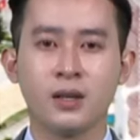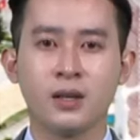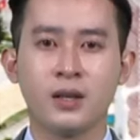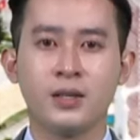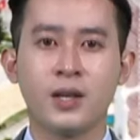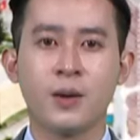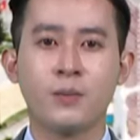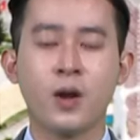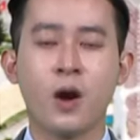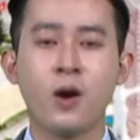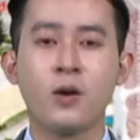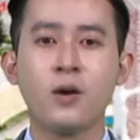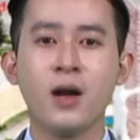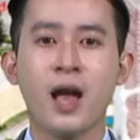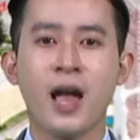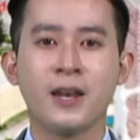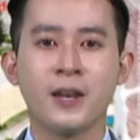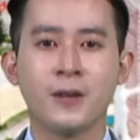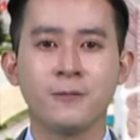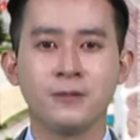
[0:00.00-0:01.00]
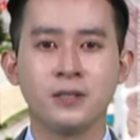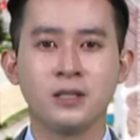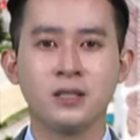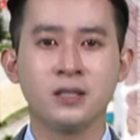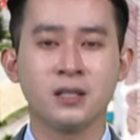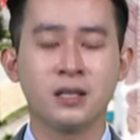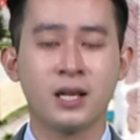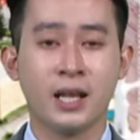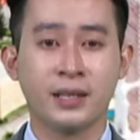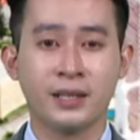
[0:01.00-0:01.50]
Trong đó có hai địa
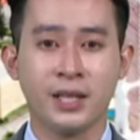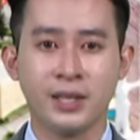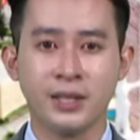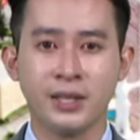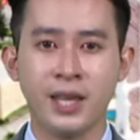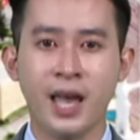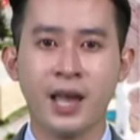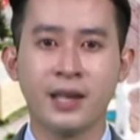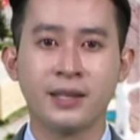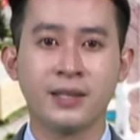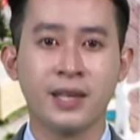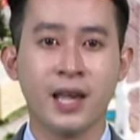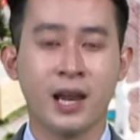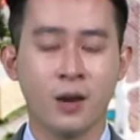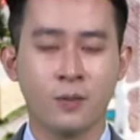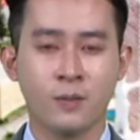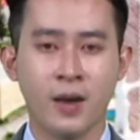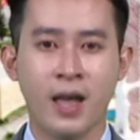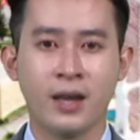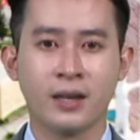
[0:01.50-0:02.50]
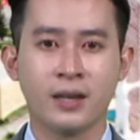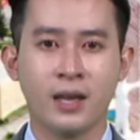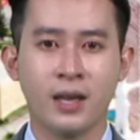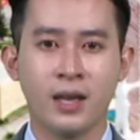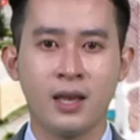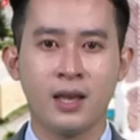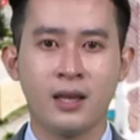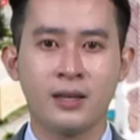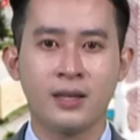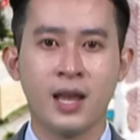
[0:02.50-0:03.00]
phương là Tiền Giang và Long An.
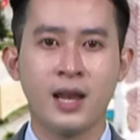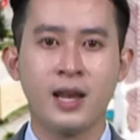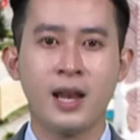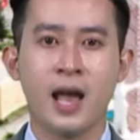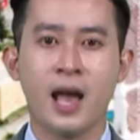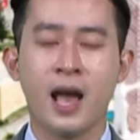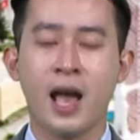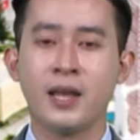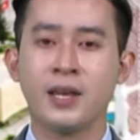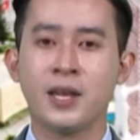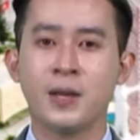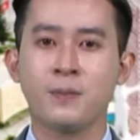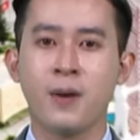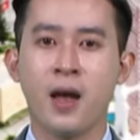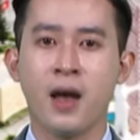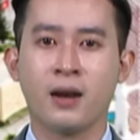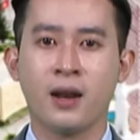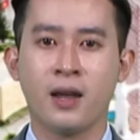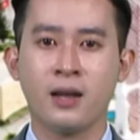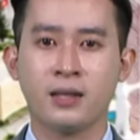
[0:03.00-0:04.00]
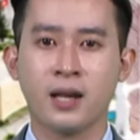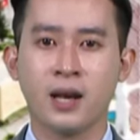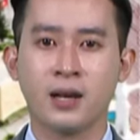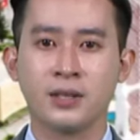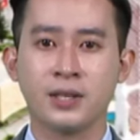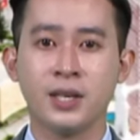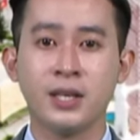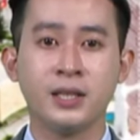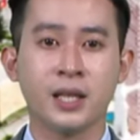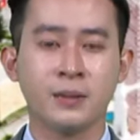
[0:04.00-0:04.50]
Đây là hai địa bàn lân
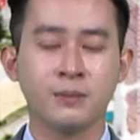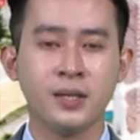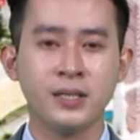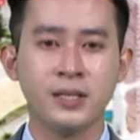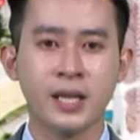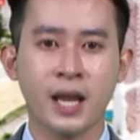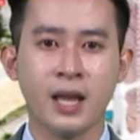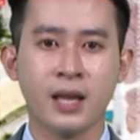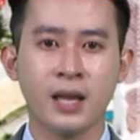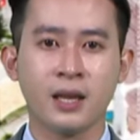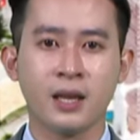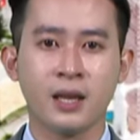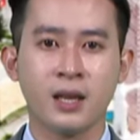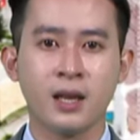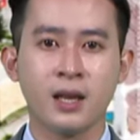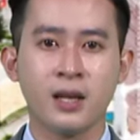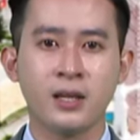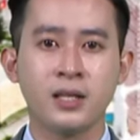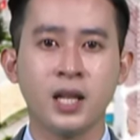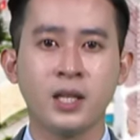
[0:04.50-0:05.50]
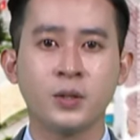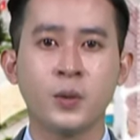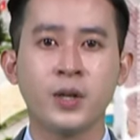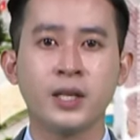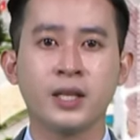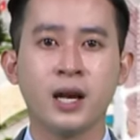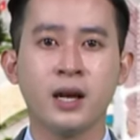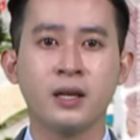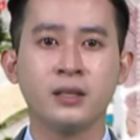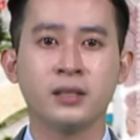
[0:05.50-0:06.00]
cận với tỉnh Bến Tre, nên nguy
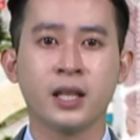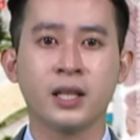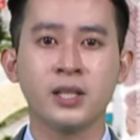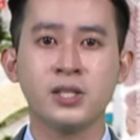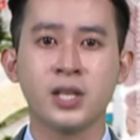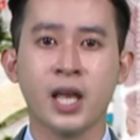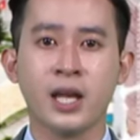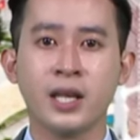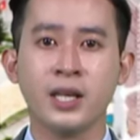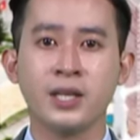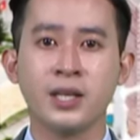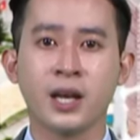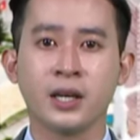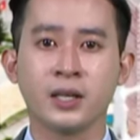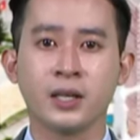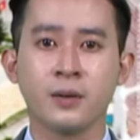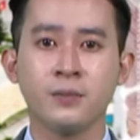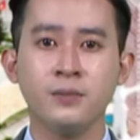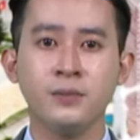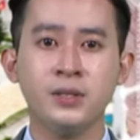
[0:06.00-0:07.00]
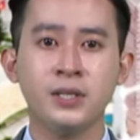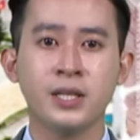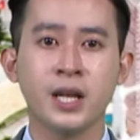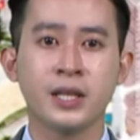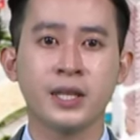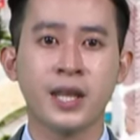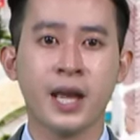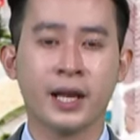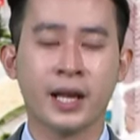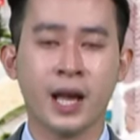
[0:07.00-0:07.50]
cơ tỉnh sẽ ghi nhận cúm
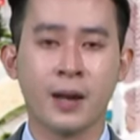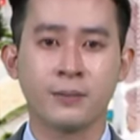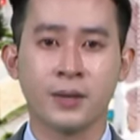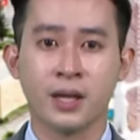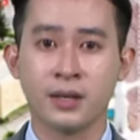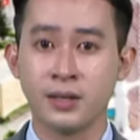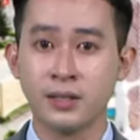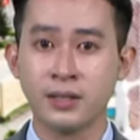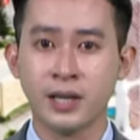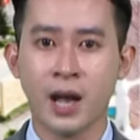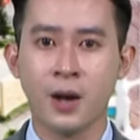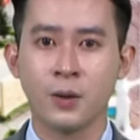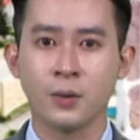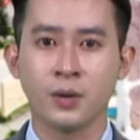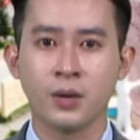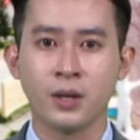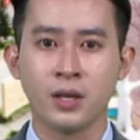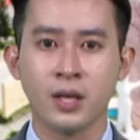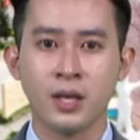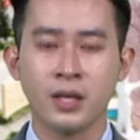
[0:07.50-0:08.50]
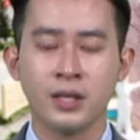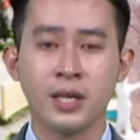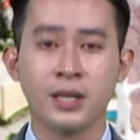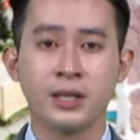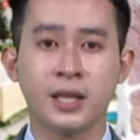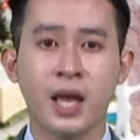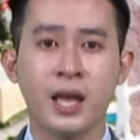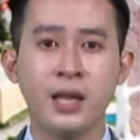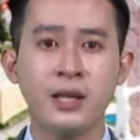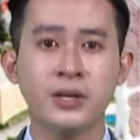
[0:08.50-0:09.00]
trên gia cầm là rất cao. Vì
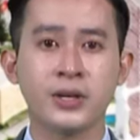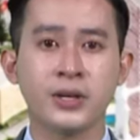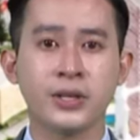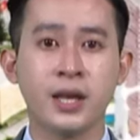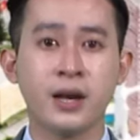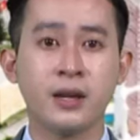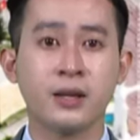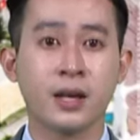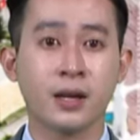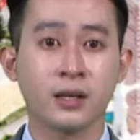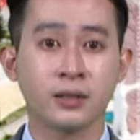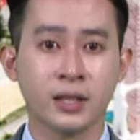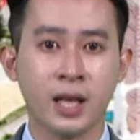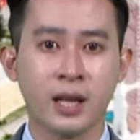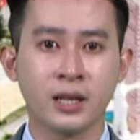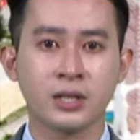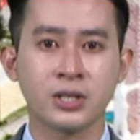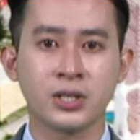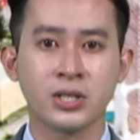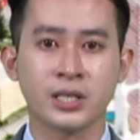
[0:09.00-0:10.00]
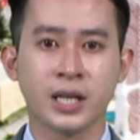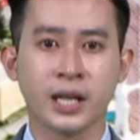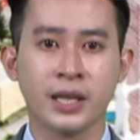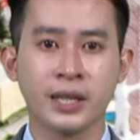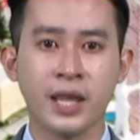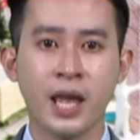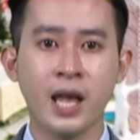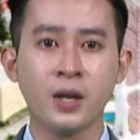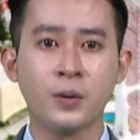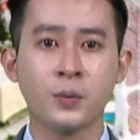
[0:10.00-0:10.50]
thế, người dân cần tăng cường
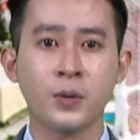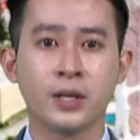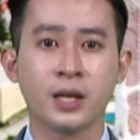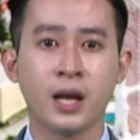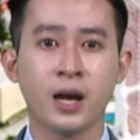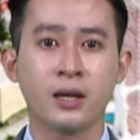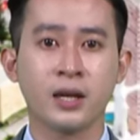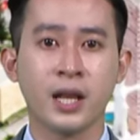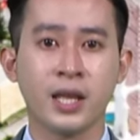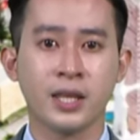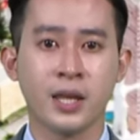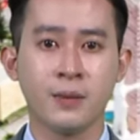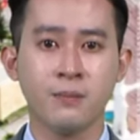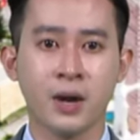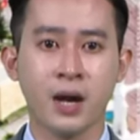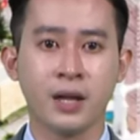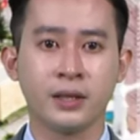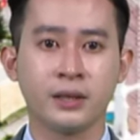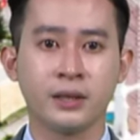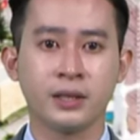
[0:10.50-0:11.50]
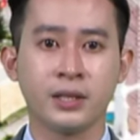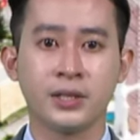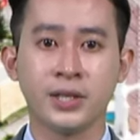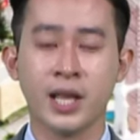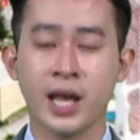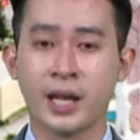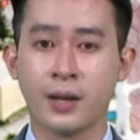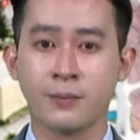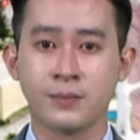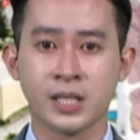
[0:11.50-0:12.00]
cảnh giác nguy cơ lây nhiễm bệnh từ
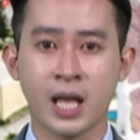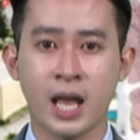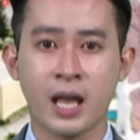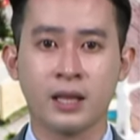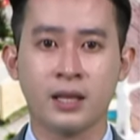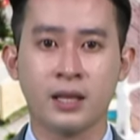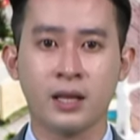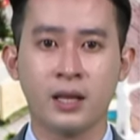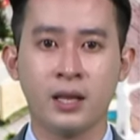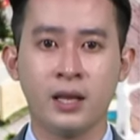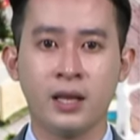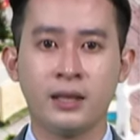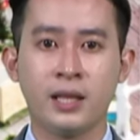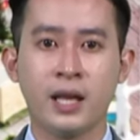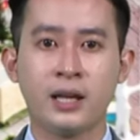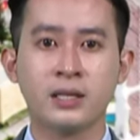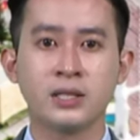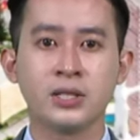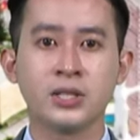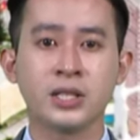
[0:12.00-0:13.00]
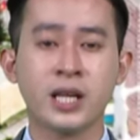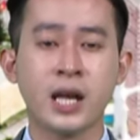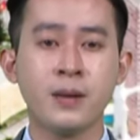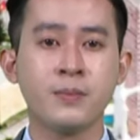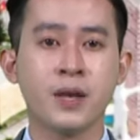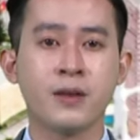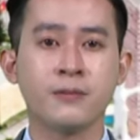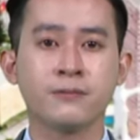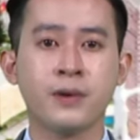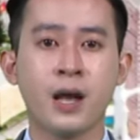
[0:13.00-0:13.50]
gia cầm sang, tăng cường
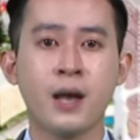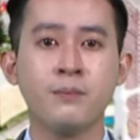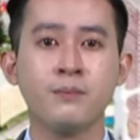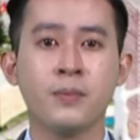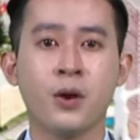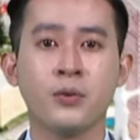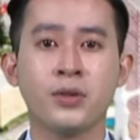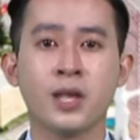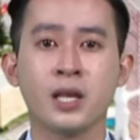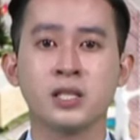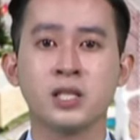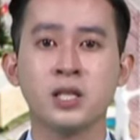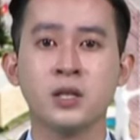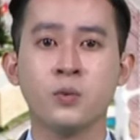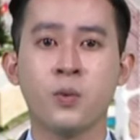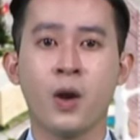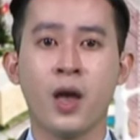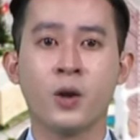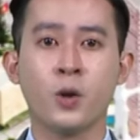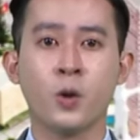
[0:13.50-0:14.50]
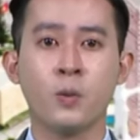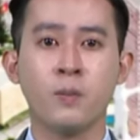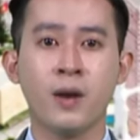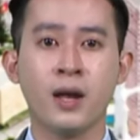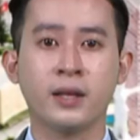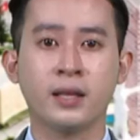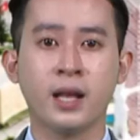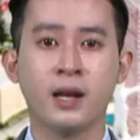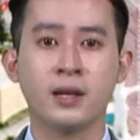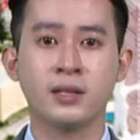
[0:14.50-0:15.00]
các biện pháp bảo vệ sức khỏe của
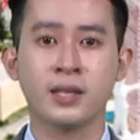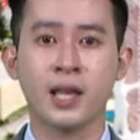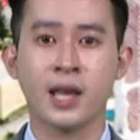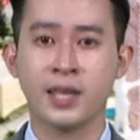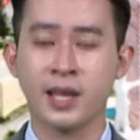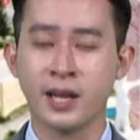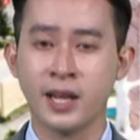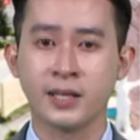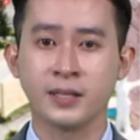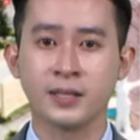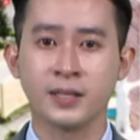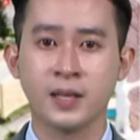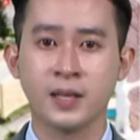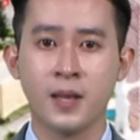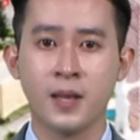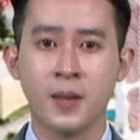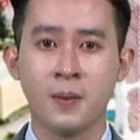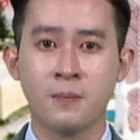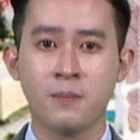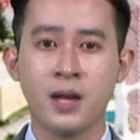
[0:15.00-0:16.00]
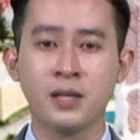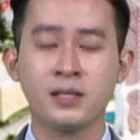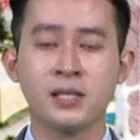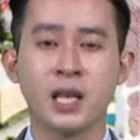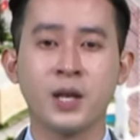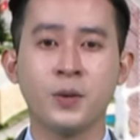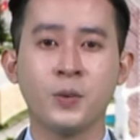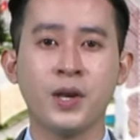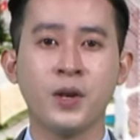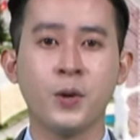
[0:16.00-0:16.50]
bản thân và gia đình. Bác
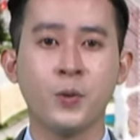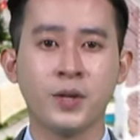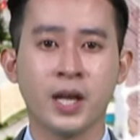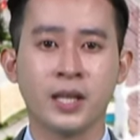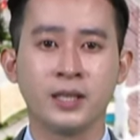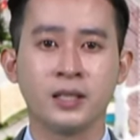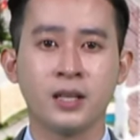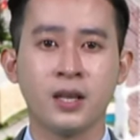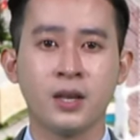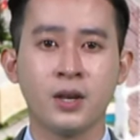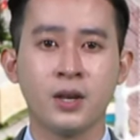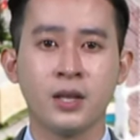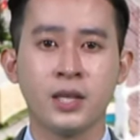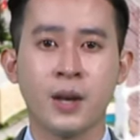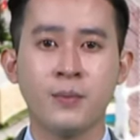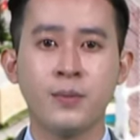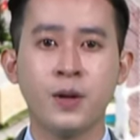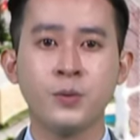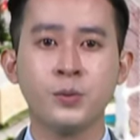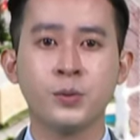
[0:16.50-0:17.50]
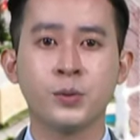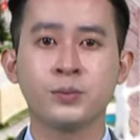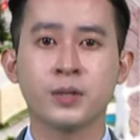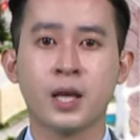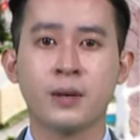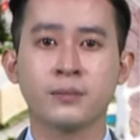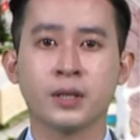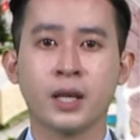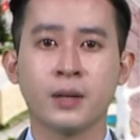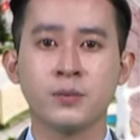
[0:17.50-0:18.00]
sĩ Nguyễn Hữu Định, Giám đốc Trung
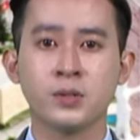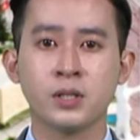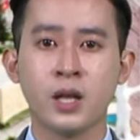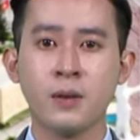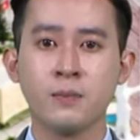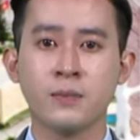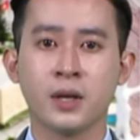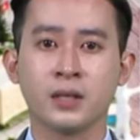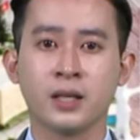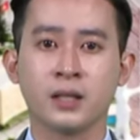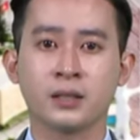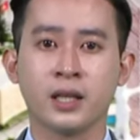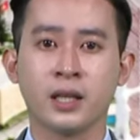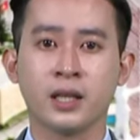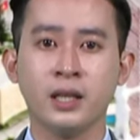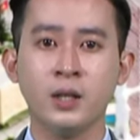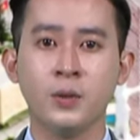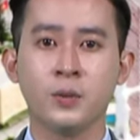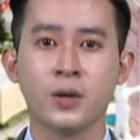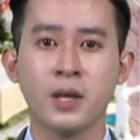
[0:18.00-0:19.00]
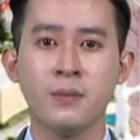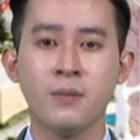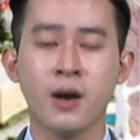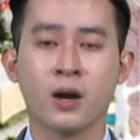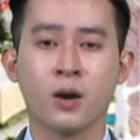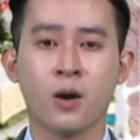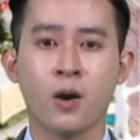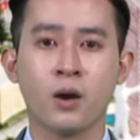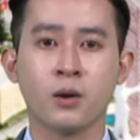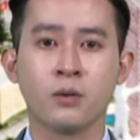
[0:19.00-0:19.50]
tâm Kiểm soát Bệnh tật tỉnh lưu ý
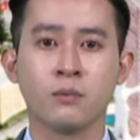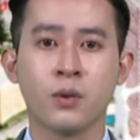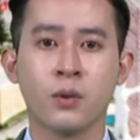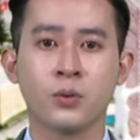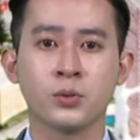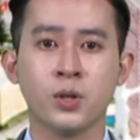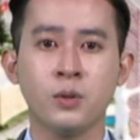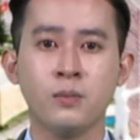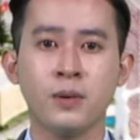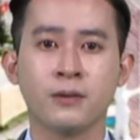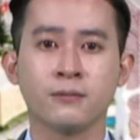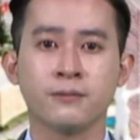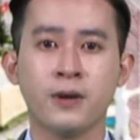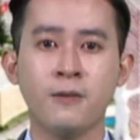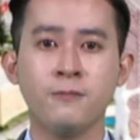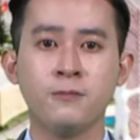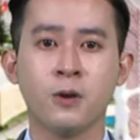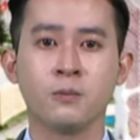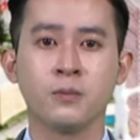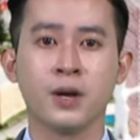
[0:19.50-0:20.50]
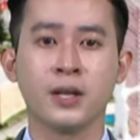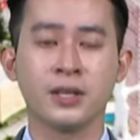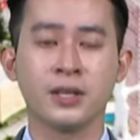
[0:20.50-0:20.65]
bà con một số biện pháp phòng bệnh